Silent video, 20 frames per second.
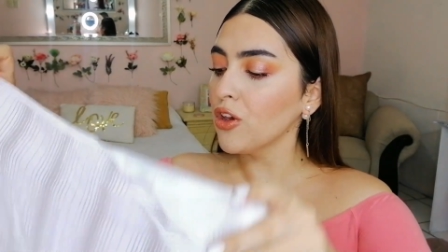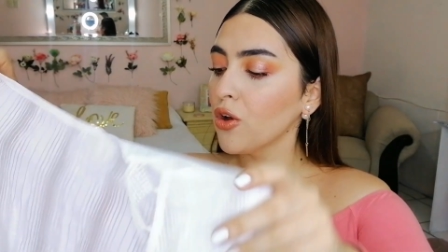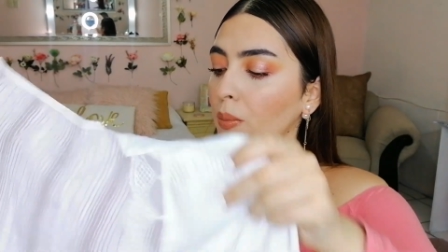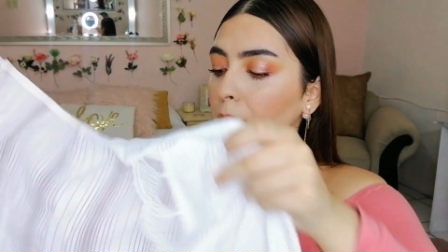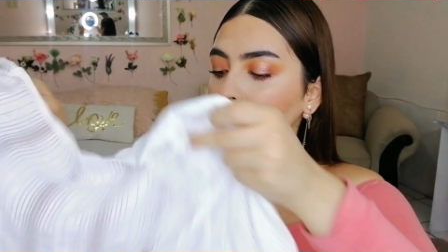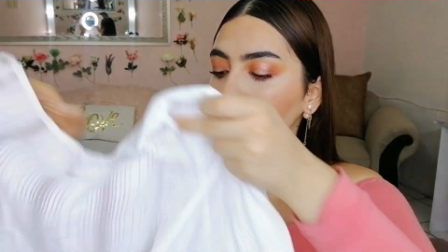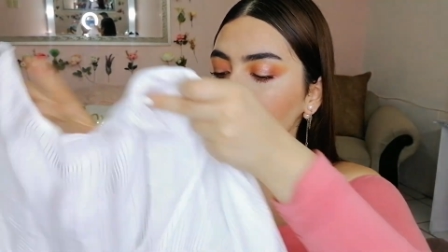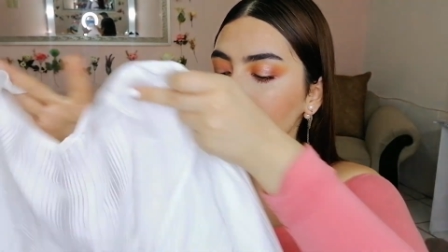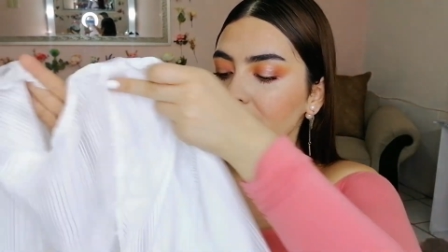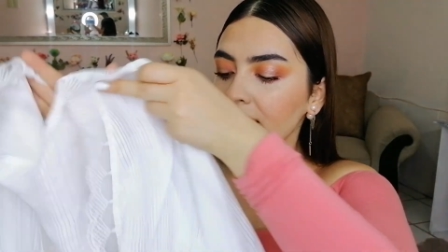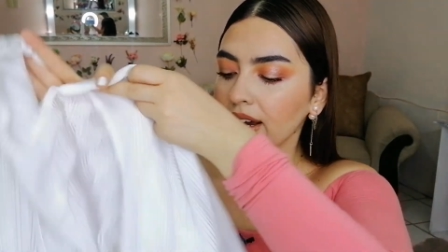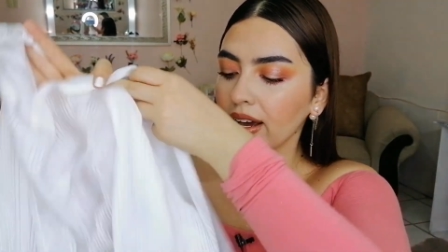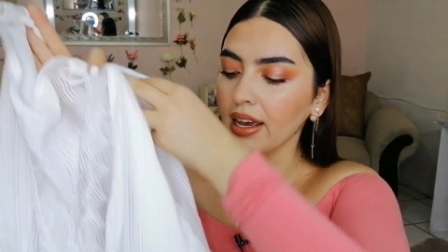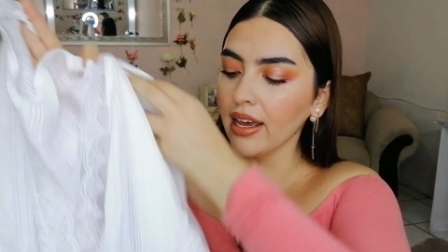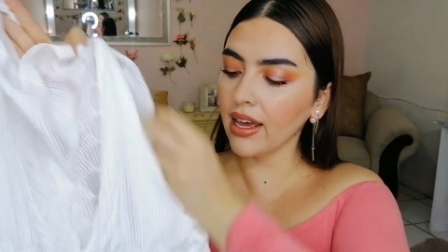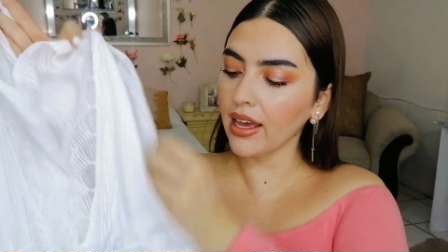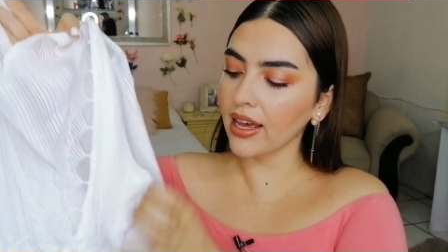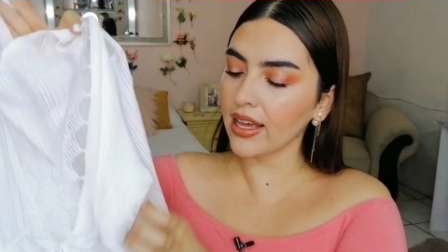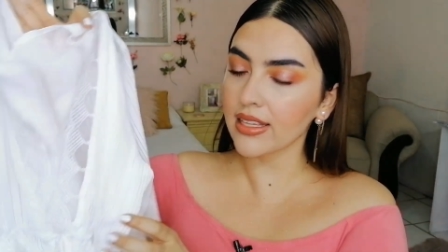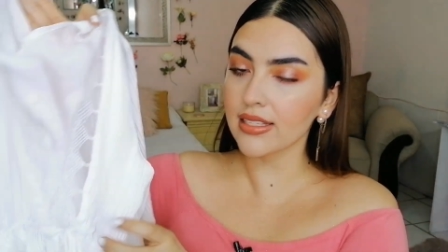Yo pensé
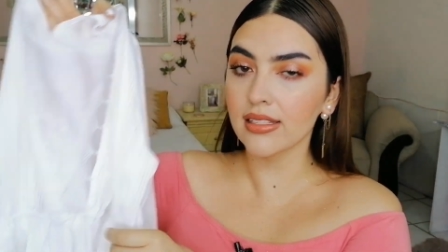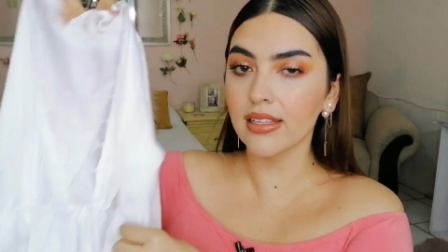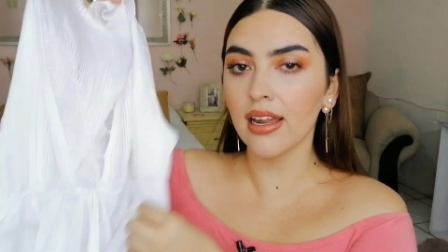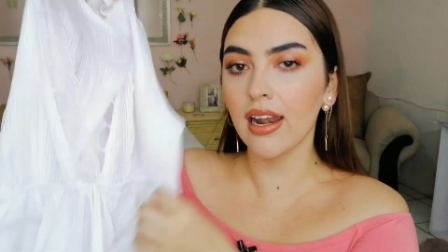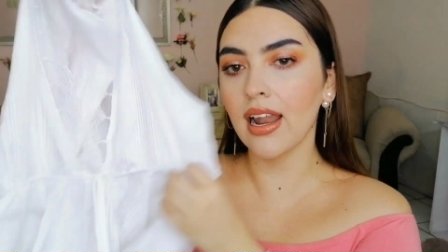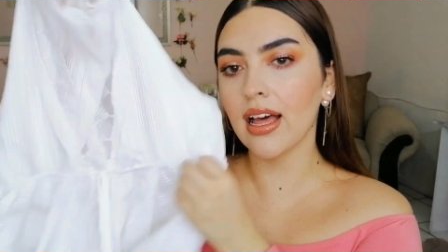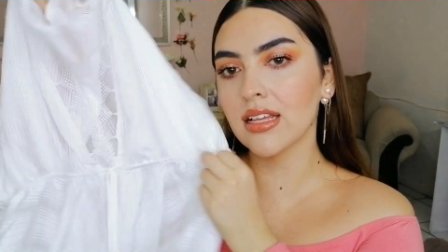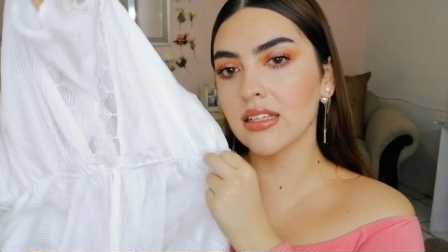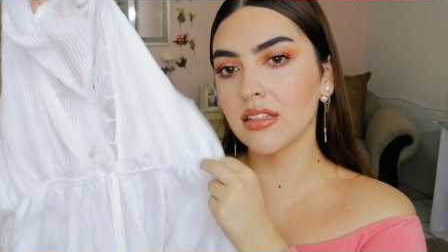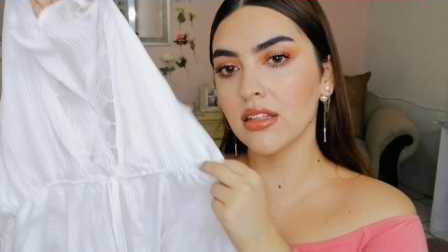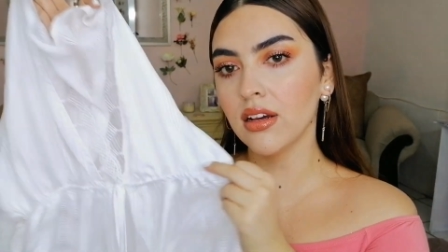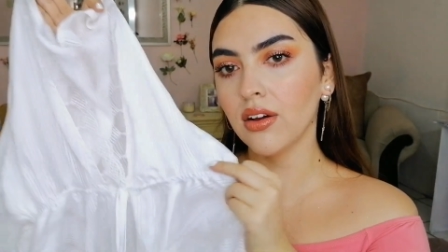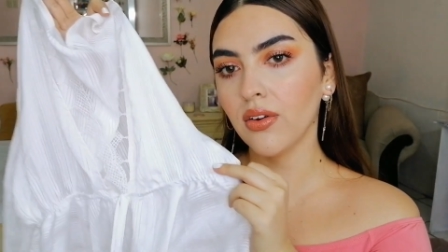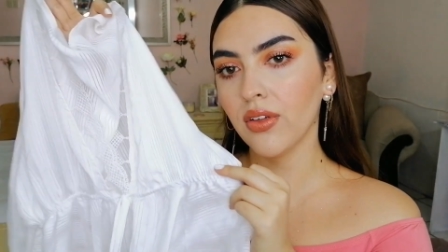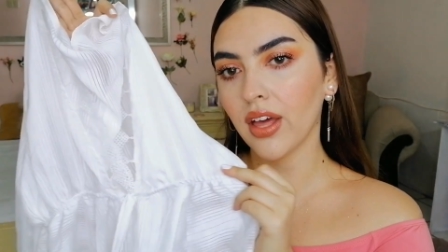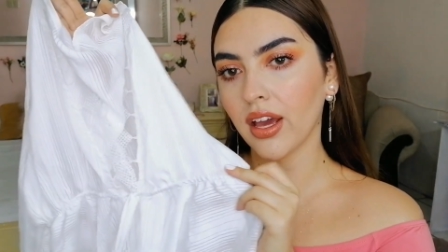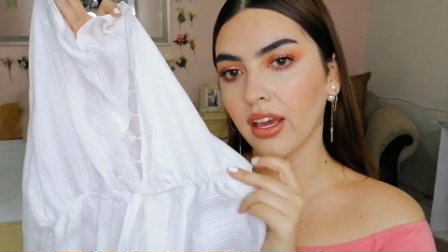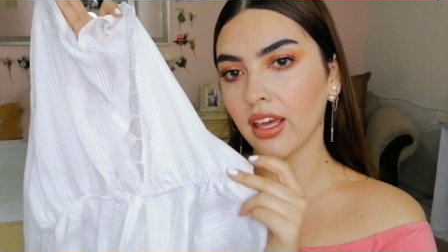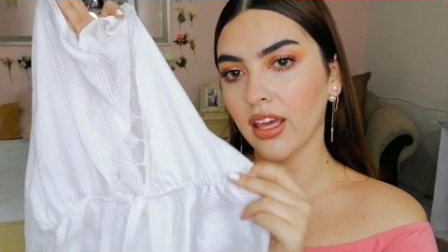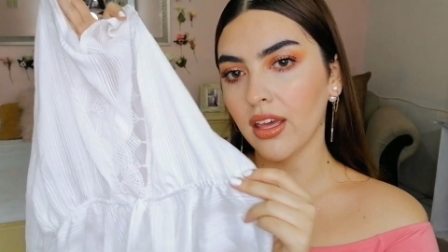que este
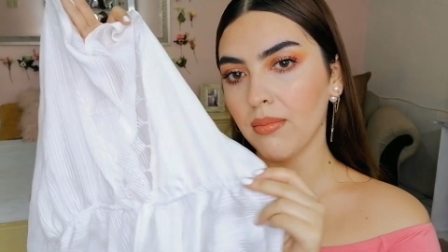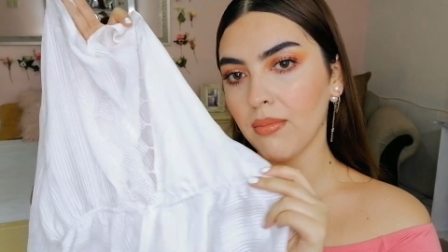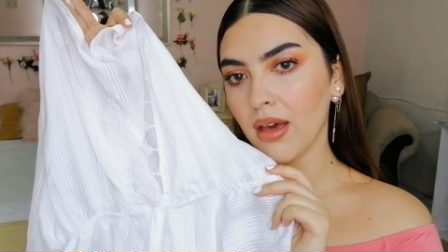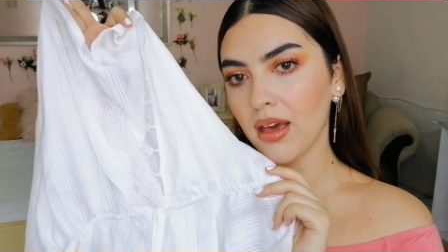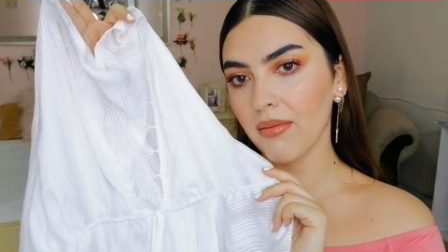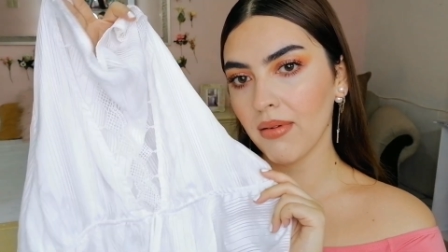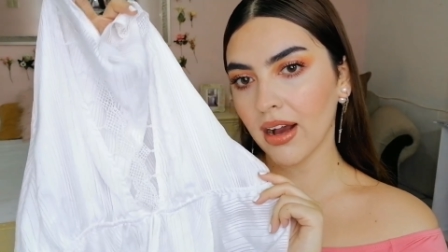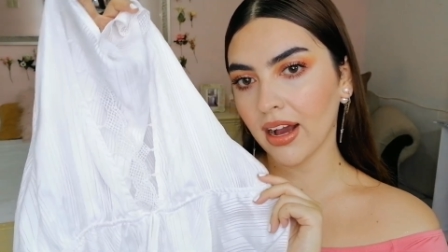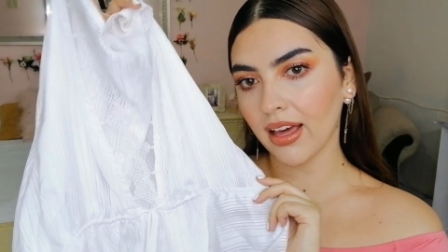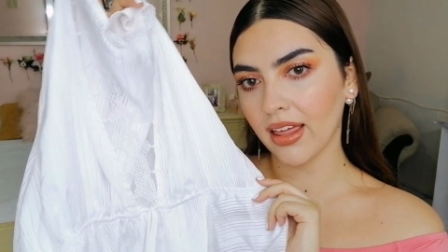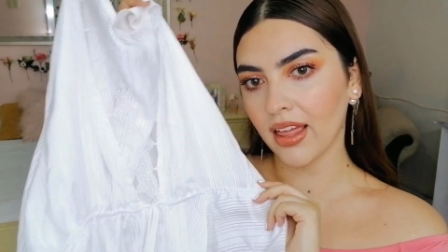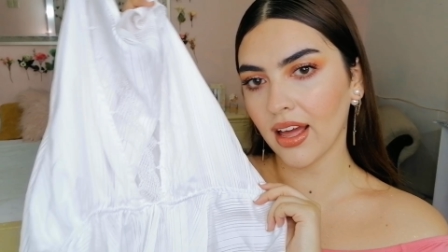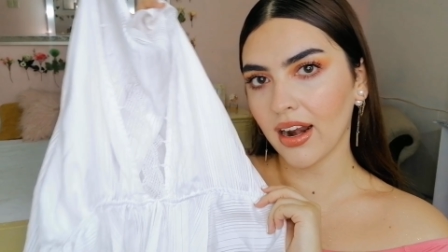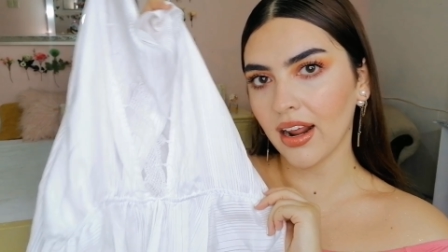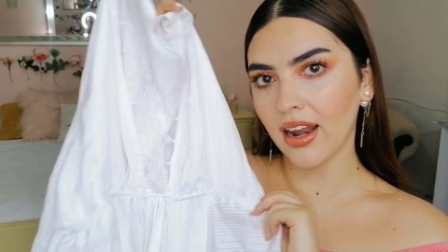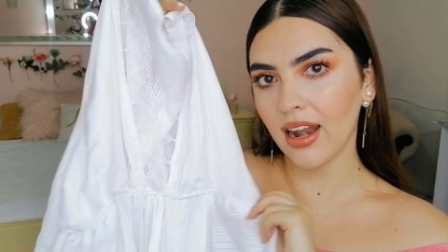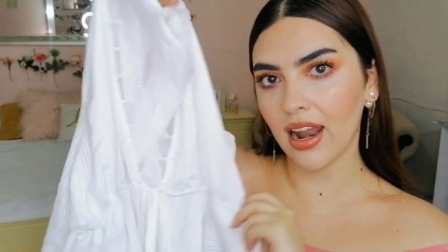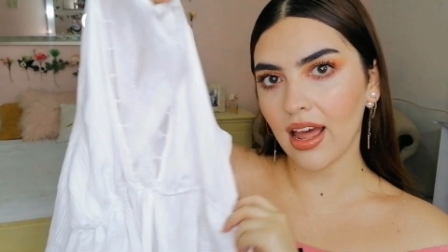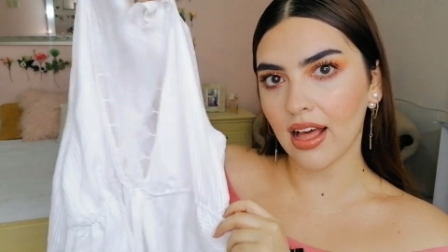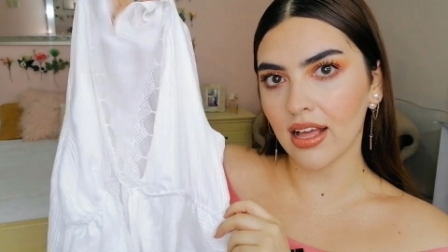elástico de aquí me iba a
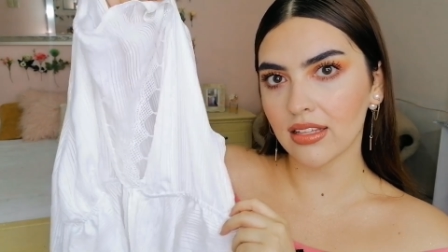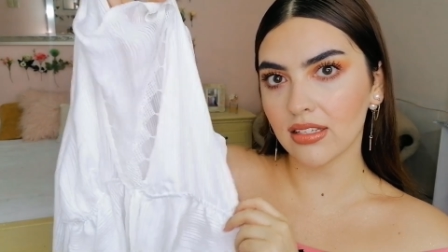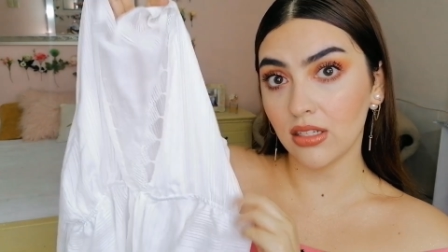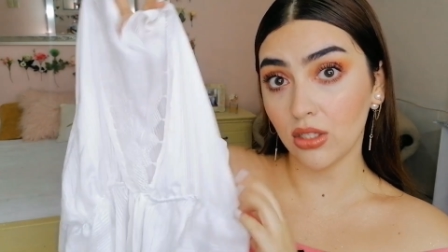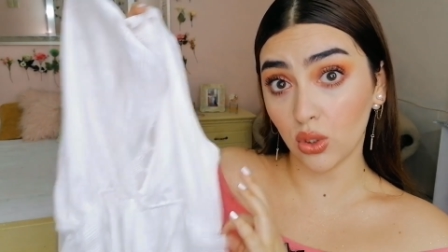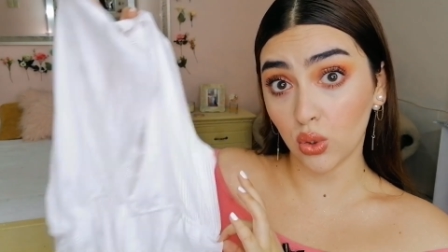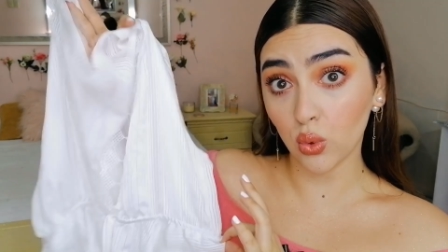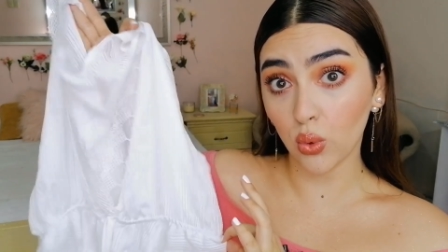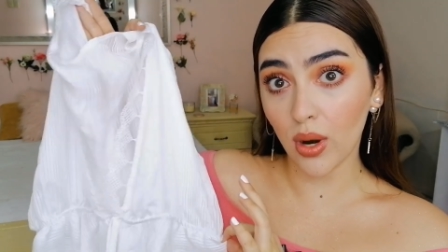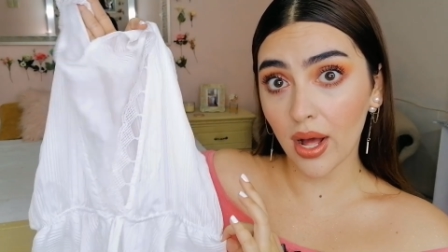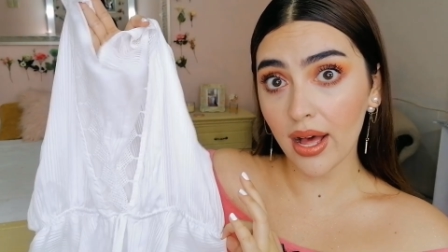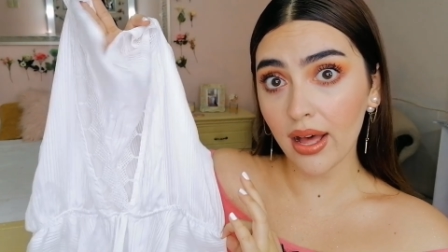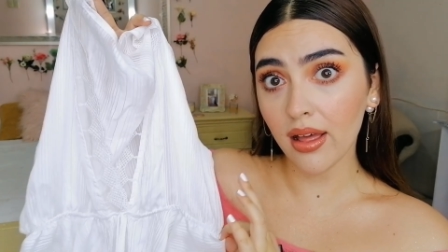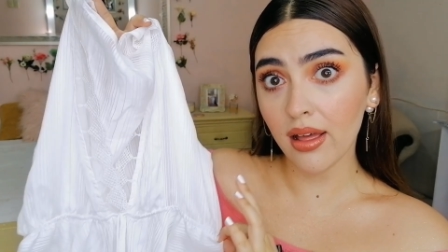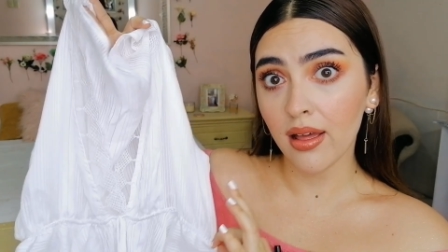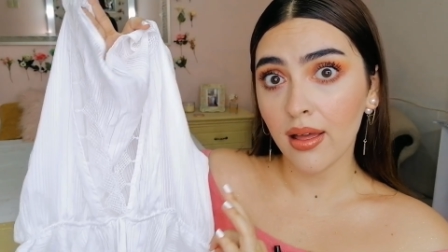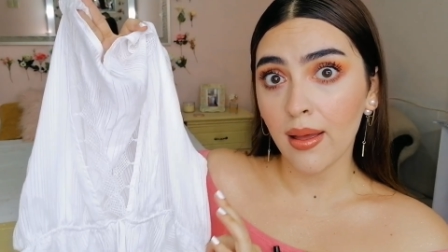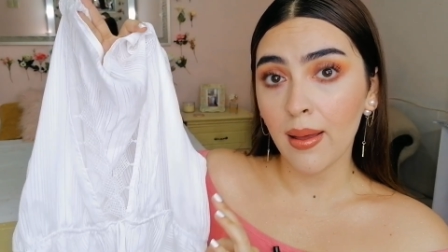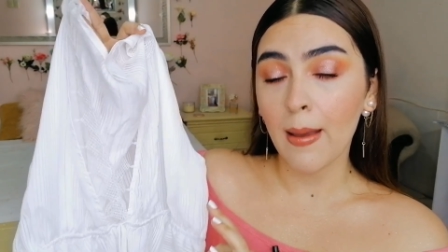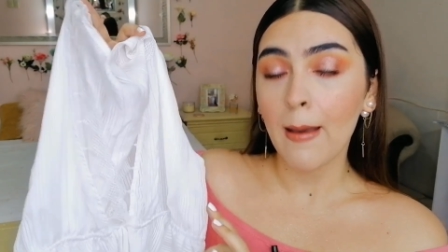quedar en la
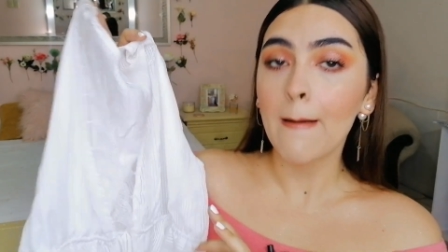cintura,